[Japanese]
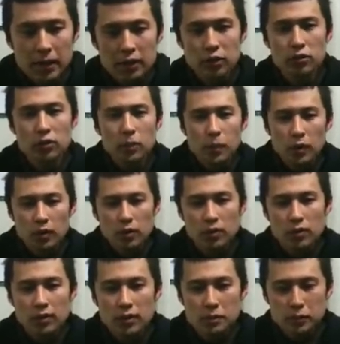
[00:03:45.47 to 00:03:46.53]
まあ、
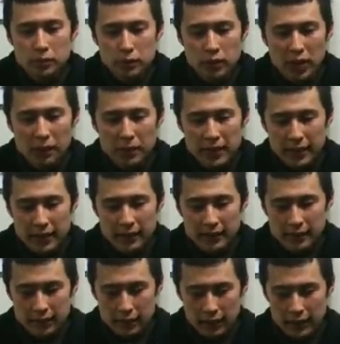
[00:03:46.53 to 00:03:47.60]
ショートプログラムで
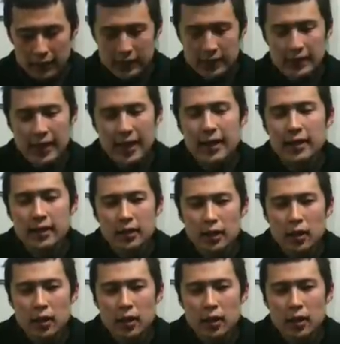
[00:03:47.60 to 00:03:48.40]
ではですね、